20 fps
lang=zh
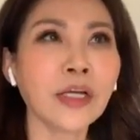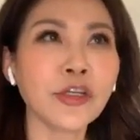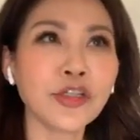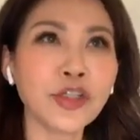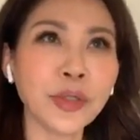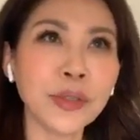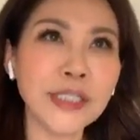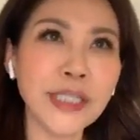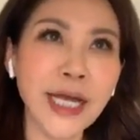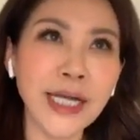
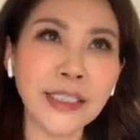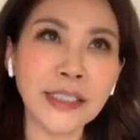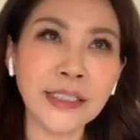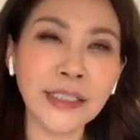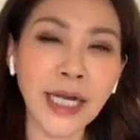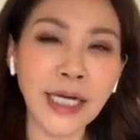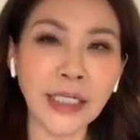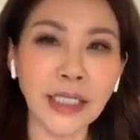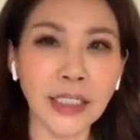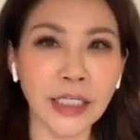就在
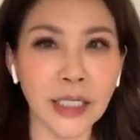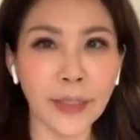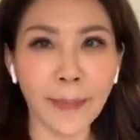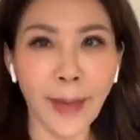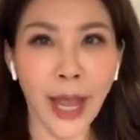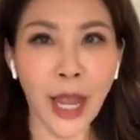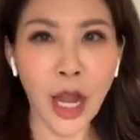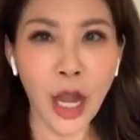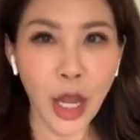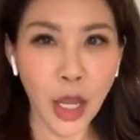上个礼
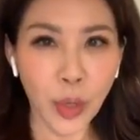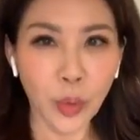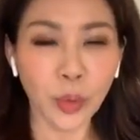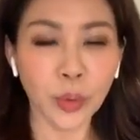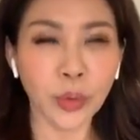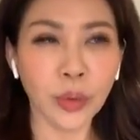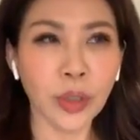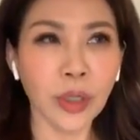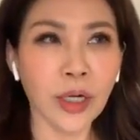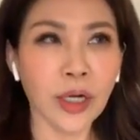拜六，
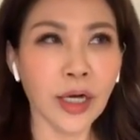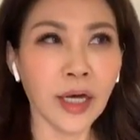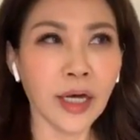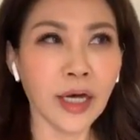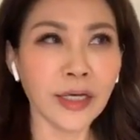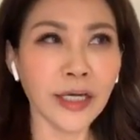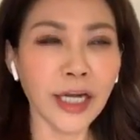呃，